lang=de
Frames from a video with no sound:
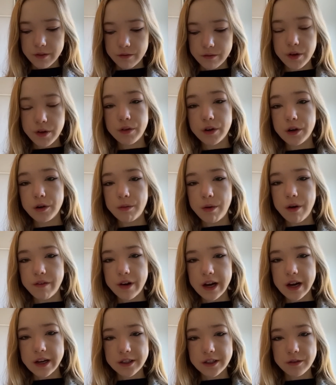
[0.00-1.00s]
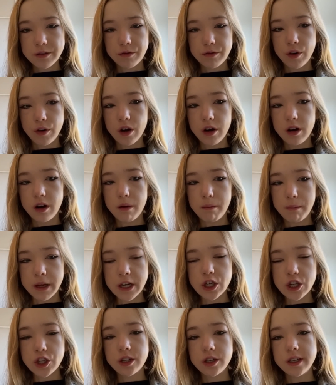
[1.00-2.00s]
wir wurden überwacht von
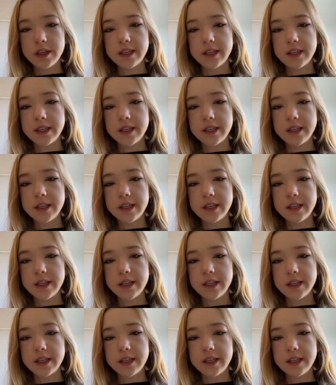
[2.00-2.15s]
Menschen,